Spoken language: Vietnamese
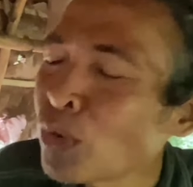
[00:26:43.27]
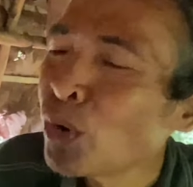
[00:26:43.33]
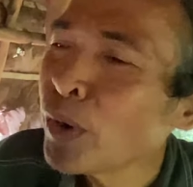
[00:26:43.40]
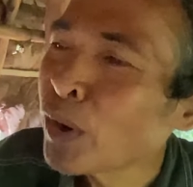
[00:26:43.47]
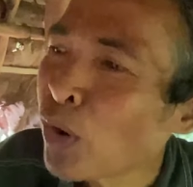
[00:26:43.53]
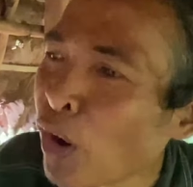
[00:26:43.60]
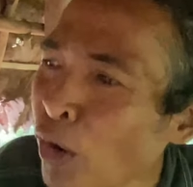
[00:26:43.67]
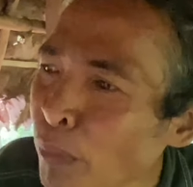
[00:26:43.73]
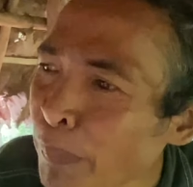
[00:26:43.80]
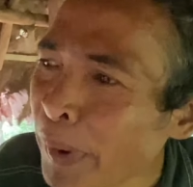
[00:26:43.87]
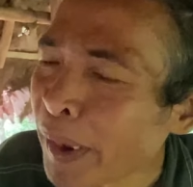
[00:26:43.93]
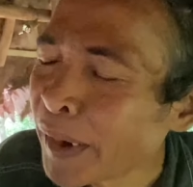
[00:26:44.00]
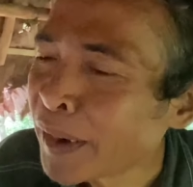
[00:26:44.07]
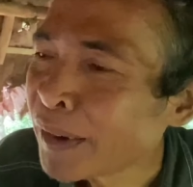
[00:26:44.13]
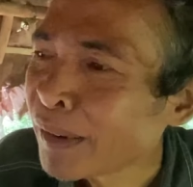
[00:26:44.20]
nuôi con
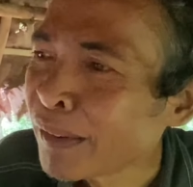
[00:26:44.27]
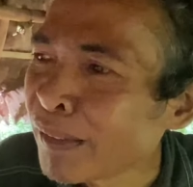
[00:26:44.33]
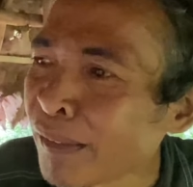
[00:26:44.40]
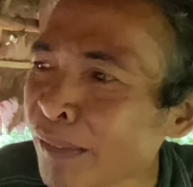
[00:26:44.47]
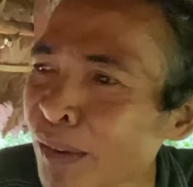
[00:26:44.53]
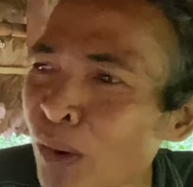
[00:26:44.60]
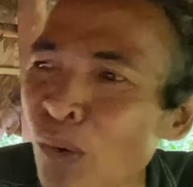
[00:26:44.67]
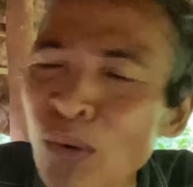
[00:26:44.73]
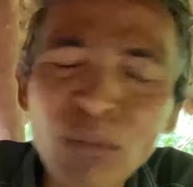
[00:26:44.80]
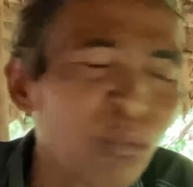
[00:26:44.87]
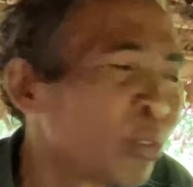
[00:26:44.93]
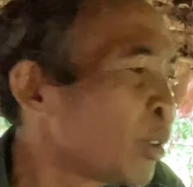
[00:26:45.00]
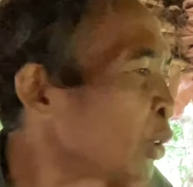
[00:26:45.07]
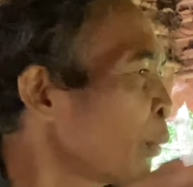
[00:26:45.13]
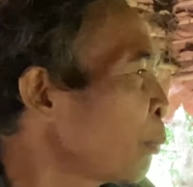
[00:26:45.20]
mình
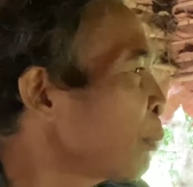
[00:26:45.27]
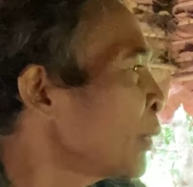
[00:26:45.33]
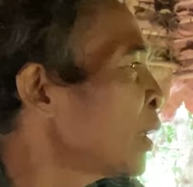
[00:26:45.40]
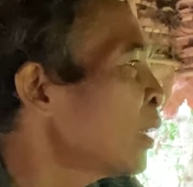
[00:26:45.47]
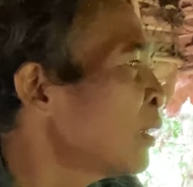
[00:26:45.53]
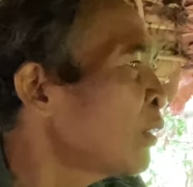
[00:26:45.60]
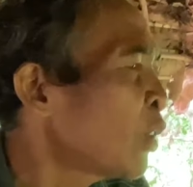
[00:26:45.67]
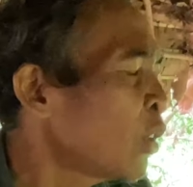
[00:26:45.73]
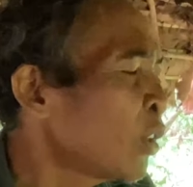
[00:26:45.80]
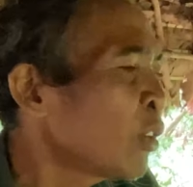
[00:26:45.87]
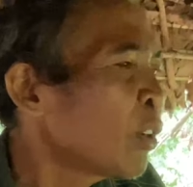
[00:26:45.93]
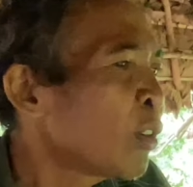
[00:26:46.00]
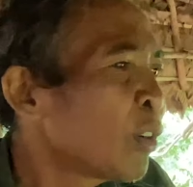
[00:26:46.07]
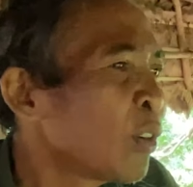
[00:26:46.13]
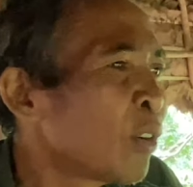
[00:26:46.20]
cũng giúp đỡ
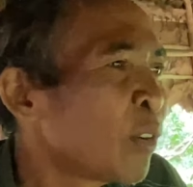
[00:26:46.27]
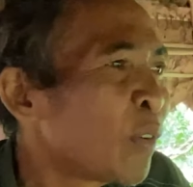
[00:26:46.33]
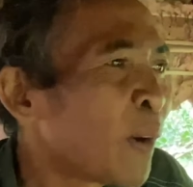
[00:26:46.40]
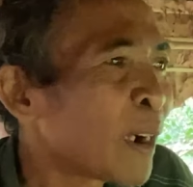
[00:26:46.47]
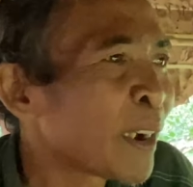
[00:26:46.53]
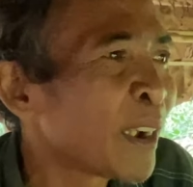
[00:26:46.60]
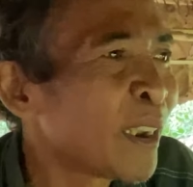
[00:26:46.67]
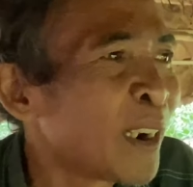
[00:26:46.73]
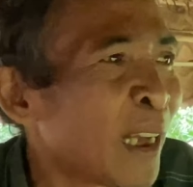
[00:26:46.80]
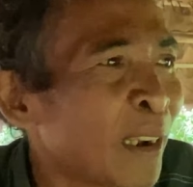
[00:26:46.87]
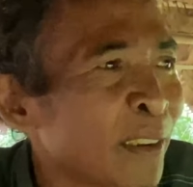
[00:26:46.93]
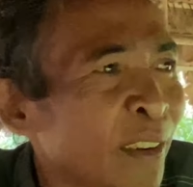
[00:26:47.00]
nó hoặc là